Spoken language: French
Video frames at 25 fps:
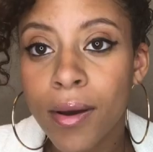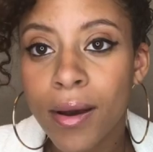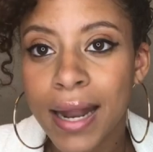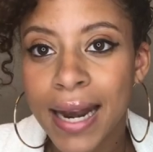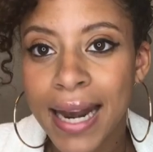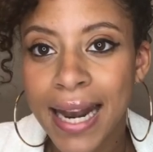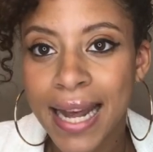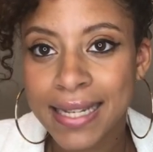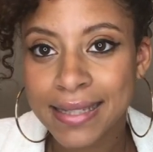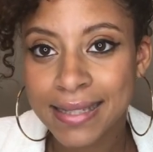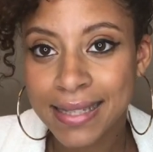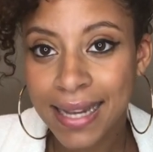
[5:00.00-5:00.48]
la
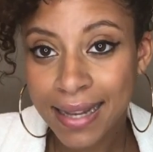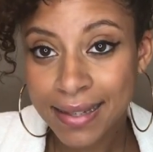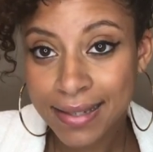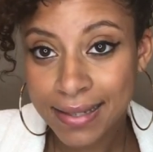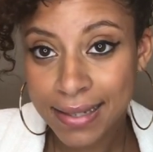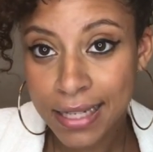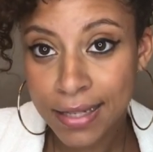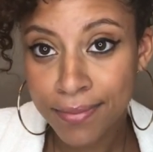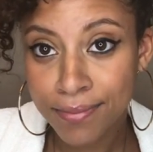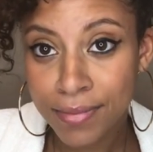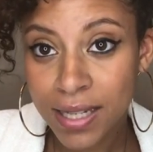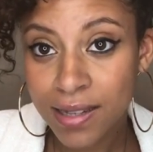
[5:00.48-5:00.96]
date
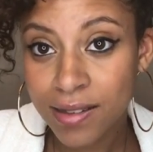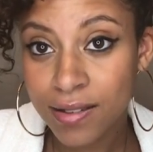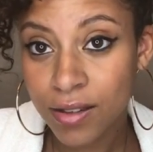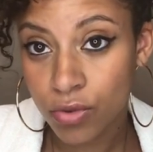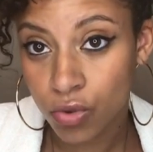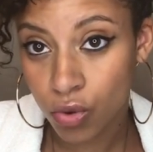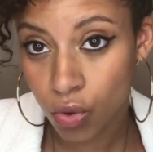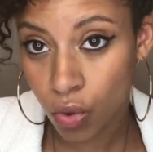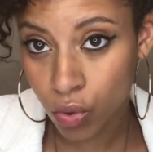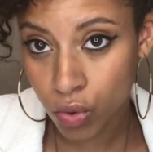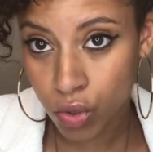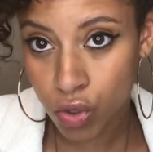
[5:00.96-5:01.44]
limite de
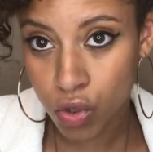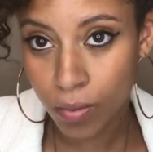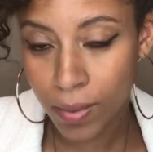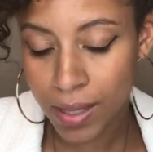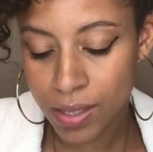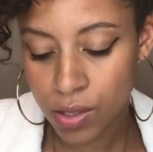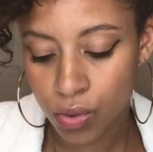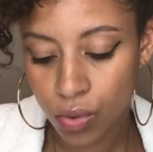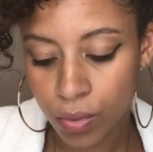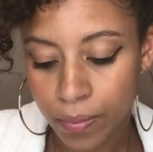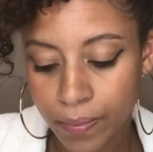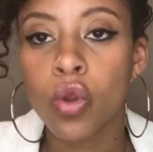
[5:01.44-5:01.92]

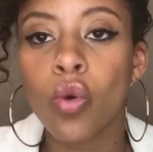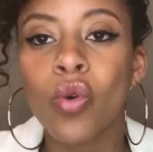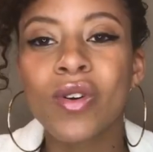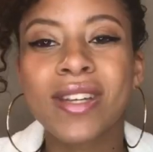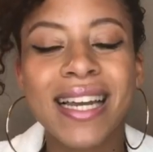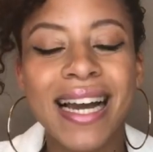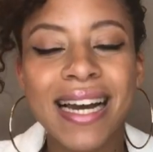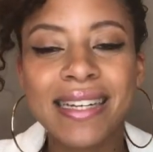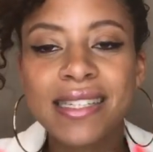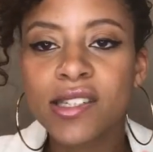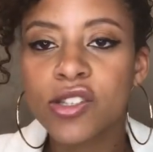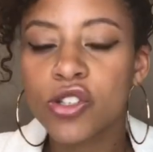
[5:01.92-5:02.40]
consommation. Donc
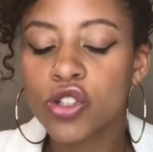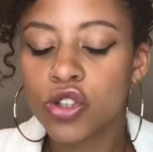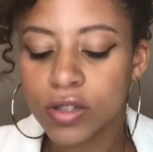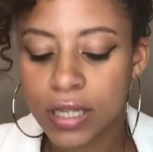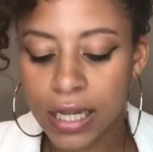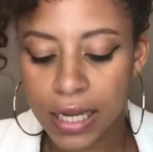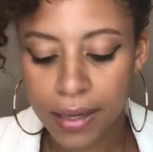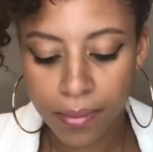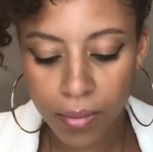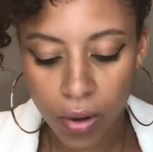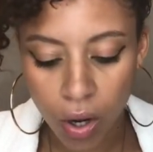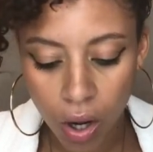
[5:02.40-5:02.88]

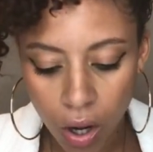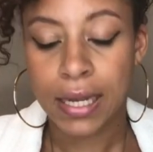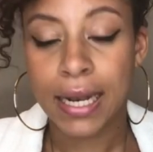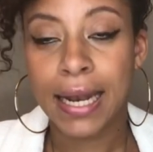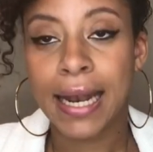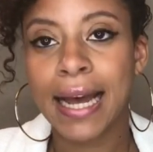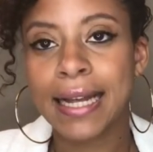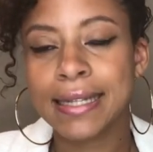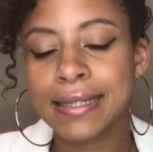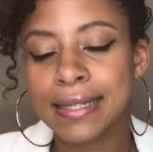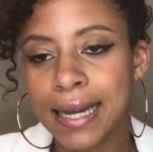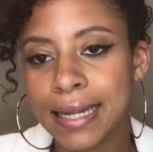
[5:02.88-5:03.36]
traditionnellement,
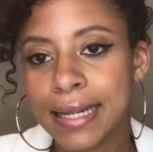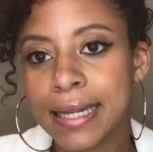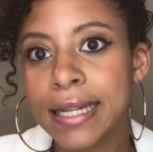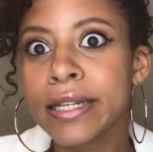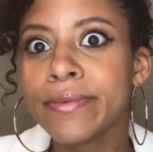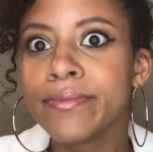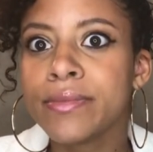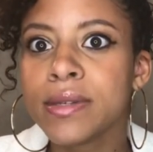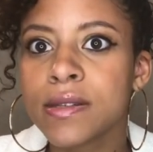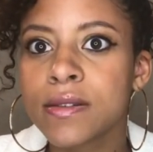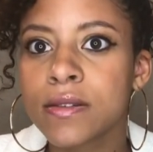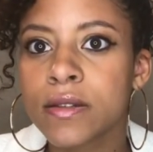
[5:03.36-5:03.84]
la date
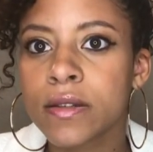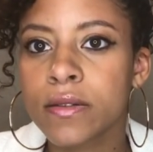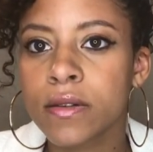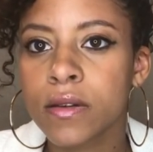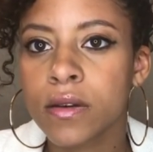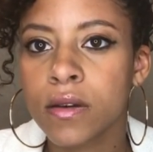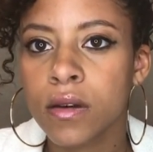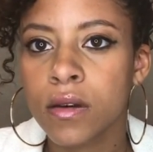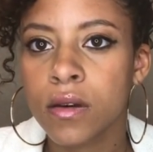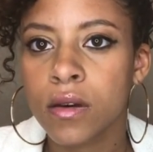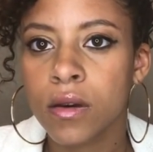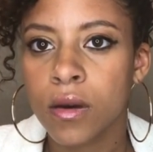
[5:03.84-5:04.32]
limite
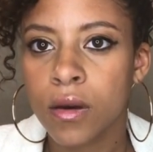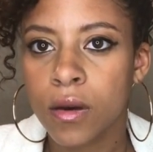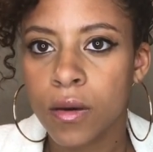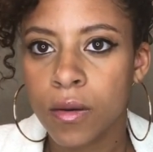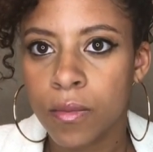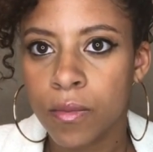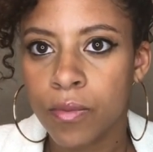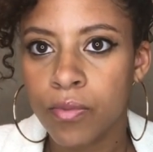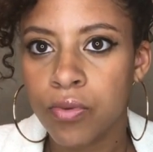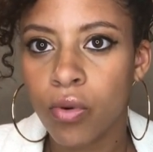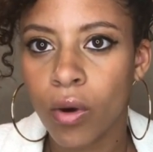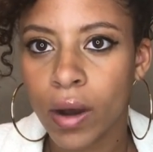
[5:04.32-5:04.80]

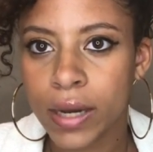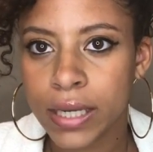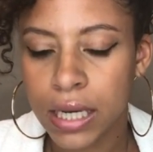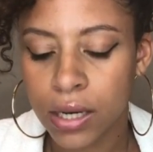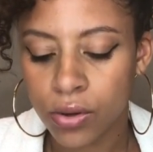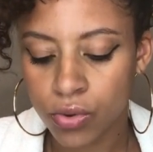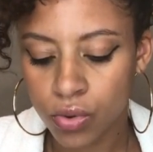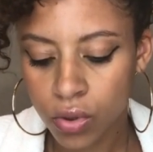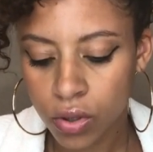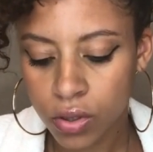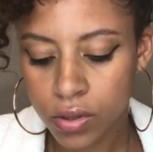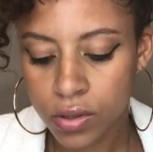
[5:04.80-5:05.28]
pour un
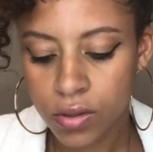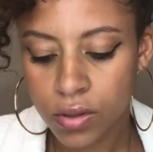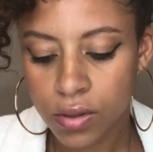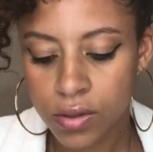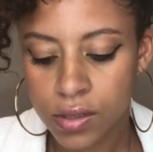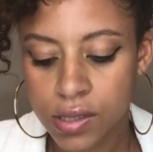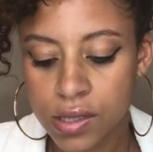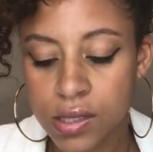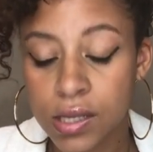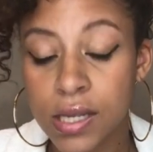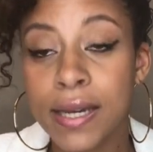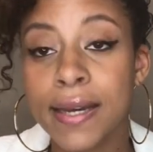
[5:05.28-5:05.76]
yaourt,
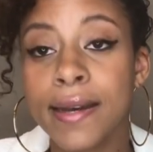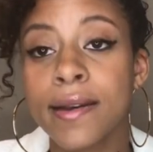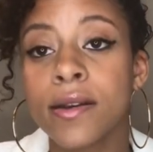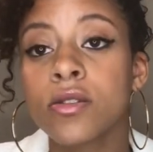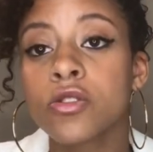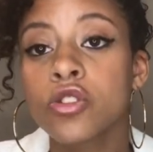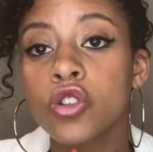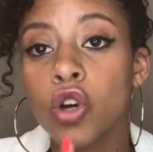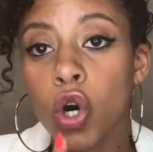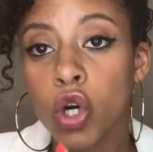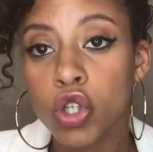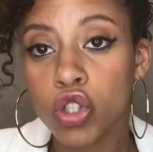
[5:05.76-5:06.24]
c'est
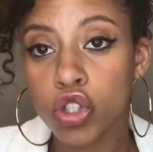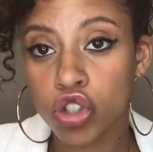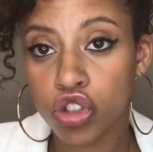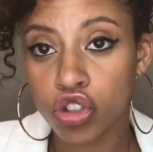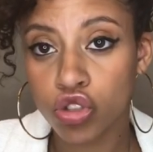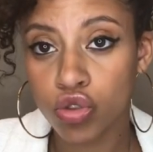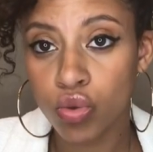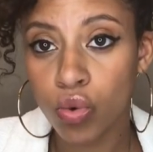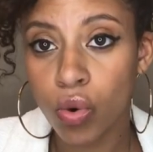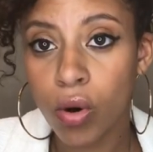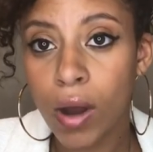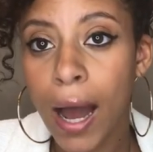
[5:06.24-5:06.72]
30
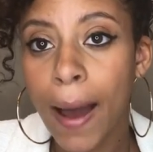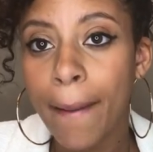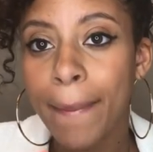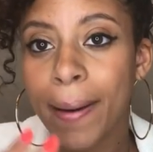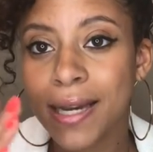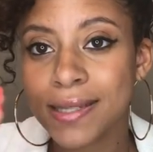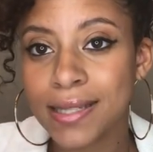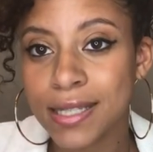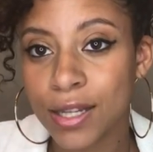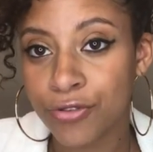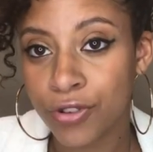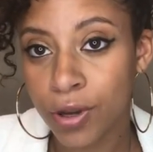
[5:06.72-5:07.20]
jours après
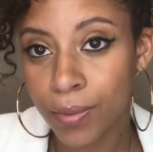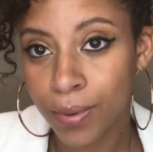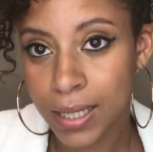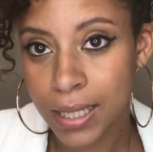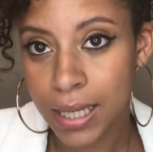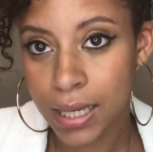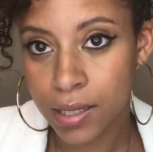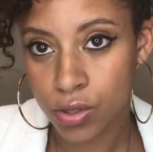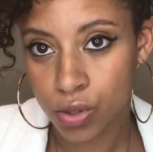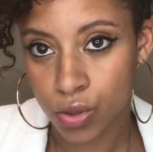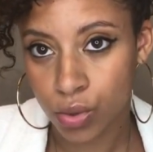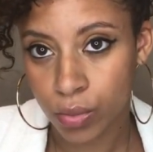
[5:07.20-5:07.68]
sa
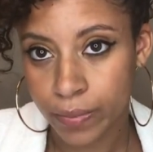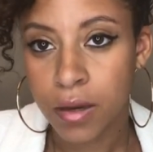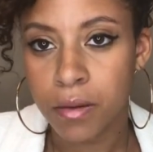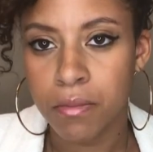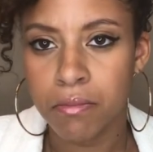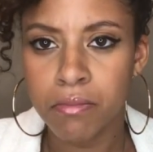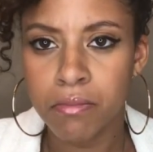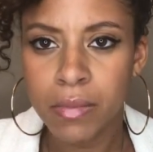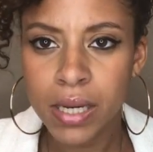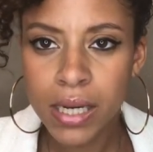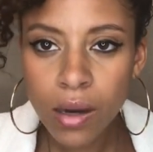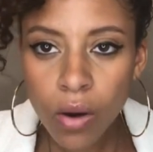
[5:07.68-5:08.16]
fabrication.
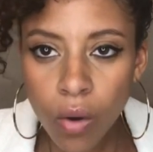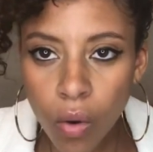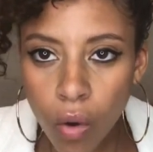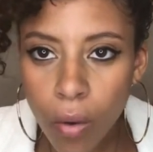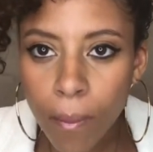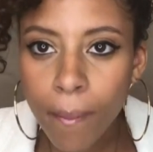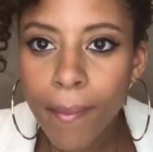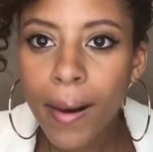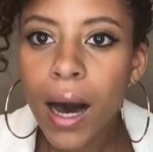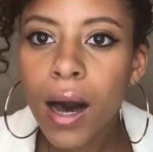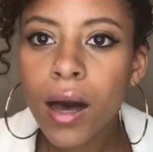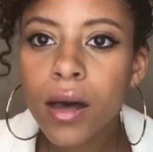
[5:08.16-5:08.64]
Mais on
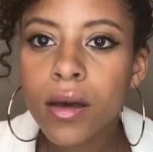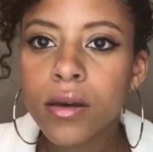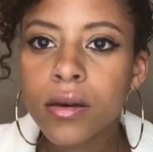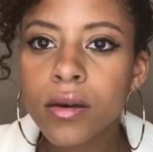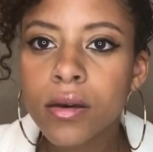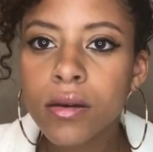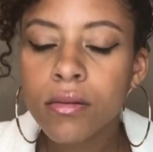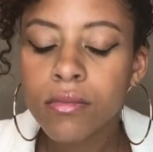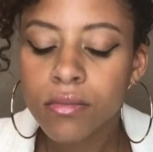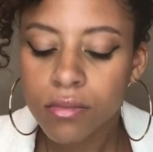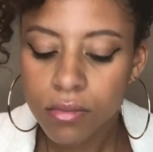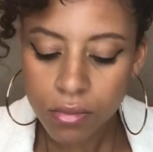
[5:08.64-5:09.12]
remarque
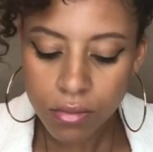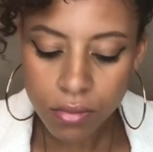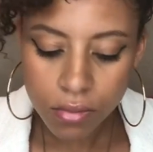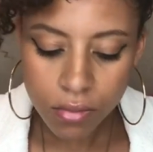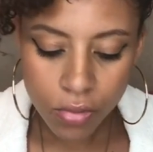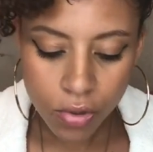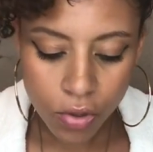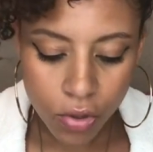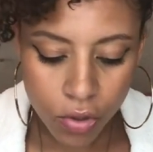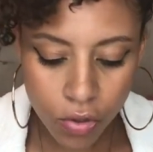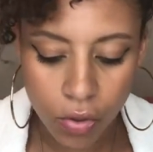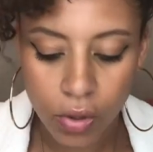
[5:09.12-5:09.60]

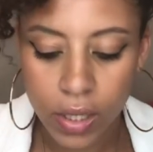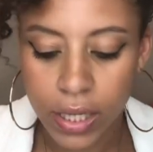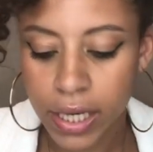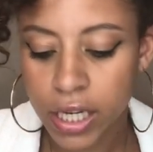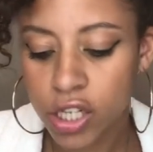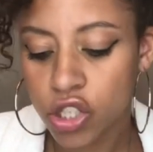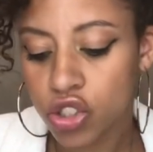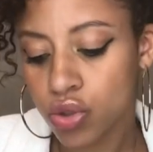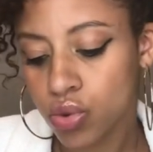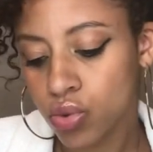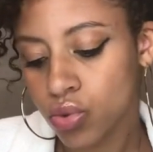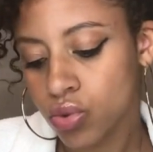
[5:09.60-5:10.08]
que dans les
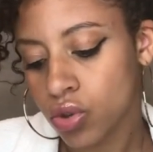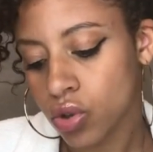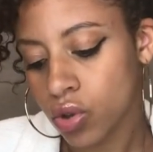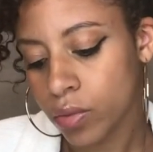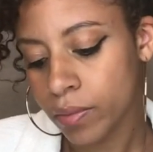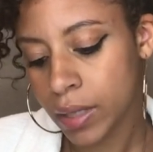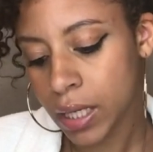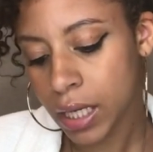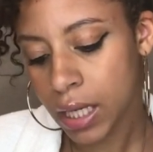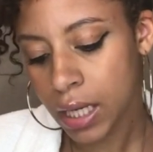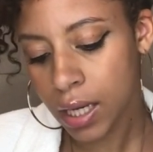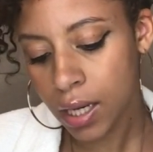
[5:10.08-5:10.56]
régions
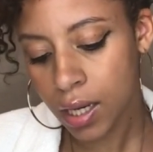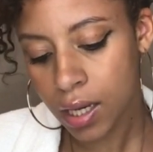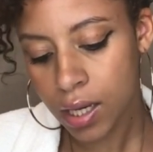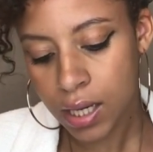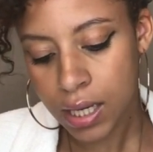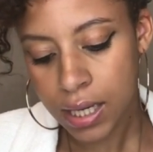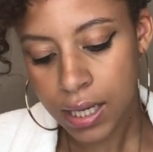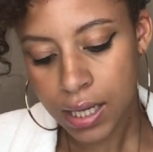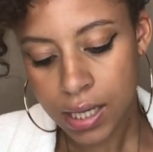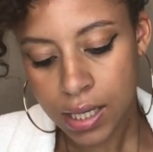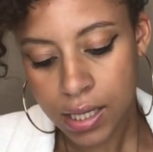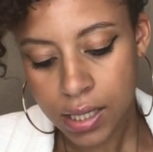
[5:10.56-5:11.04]
d'outre-mer,
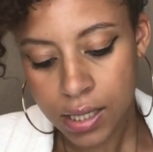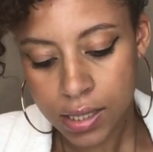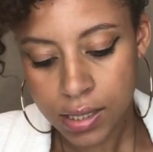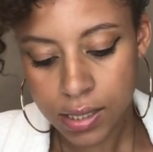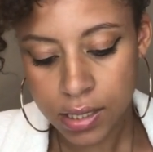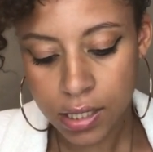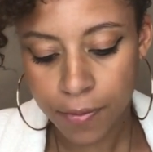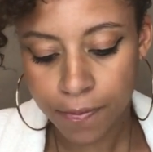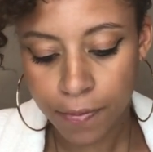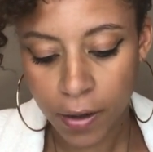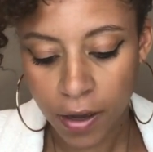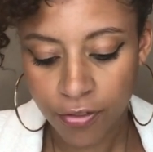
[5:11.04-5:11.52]
c'est
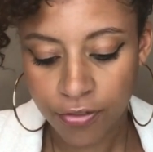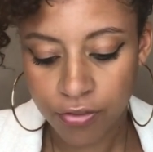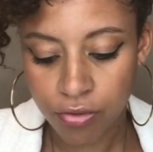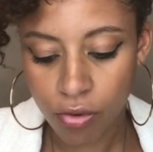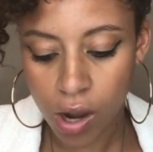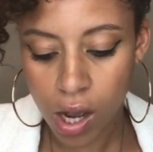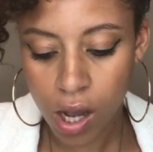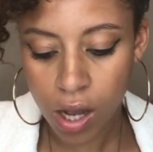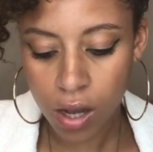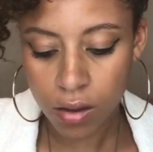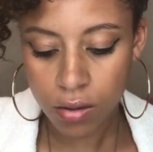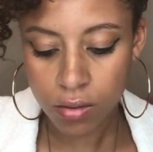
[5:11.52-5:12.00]

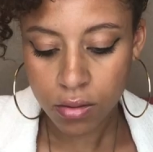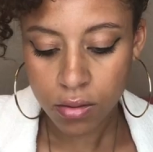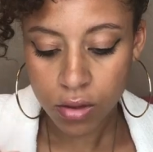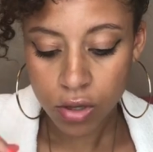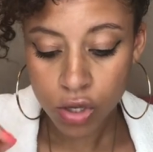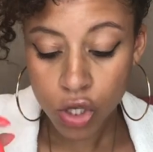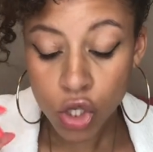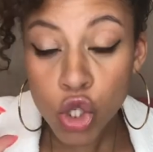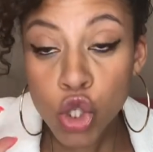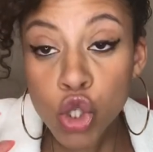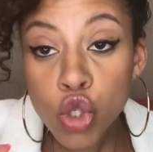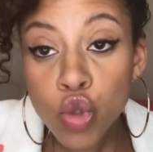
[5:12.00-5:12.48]
parfois
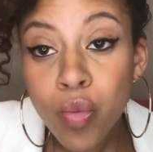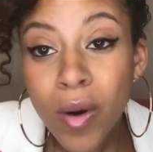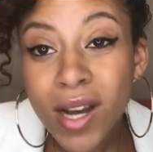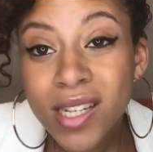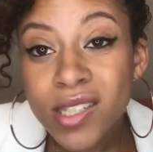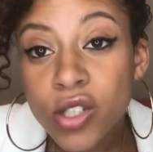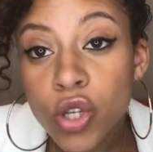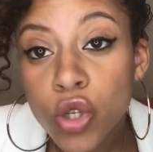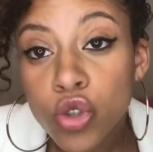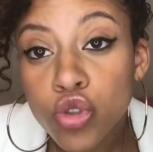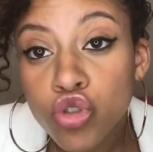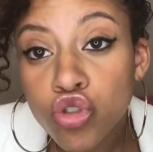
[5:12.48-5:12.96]

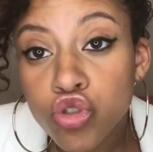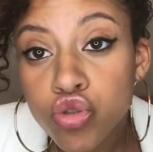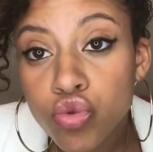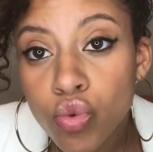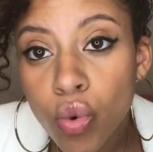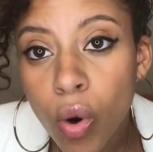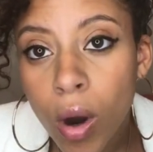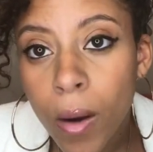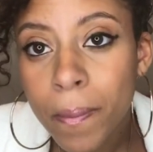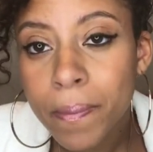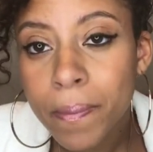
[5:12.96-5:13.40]
60 jours.